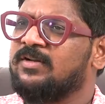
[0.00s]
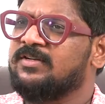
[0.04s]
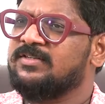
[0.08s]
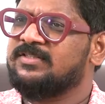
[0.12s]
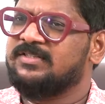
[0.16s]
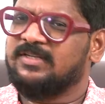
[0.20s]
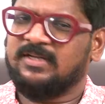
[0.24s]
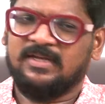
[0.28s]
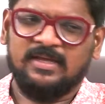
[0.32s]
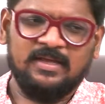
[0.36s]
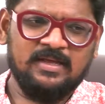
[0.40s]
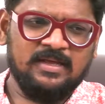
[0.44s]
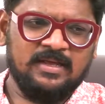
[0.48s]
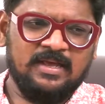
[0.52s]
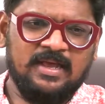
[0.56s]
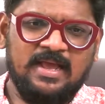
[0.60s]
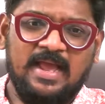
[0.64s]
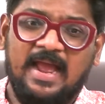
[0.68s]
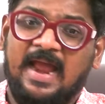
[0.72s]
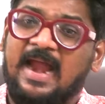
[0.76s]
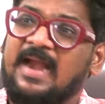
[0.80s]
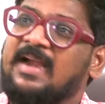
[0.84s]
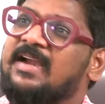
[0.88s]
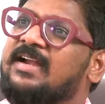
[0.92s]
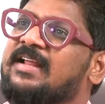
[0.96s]
గురించి
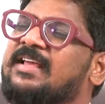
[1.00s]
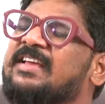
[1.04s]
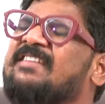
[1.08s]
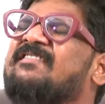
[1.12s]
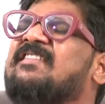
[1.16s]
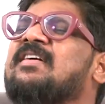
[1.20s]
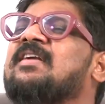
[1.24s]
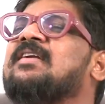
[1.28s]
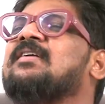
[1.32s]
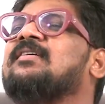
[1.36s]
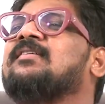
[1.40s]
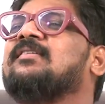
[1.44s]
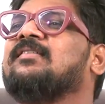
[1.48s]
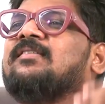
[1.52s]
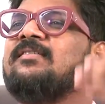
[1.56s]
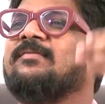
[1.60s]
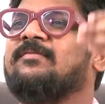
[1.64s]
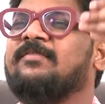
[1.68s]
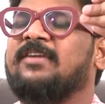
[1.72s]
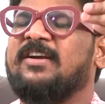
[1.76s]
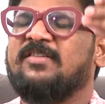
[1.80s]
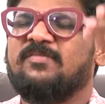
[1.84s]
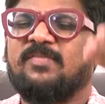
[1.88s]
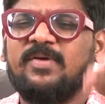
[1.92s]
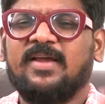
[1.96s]
అండ్ ఈవెన్
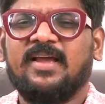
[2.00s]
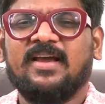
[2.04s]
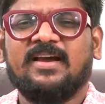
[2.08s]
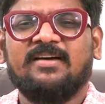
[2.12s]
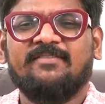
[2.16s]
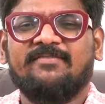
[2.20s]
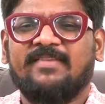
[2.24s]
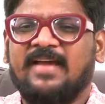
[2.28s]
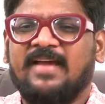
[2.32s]
విడిపోయే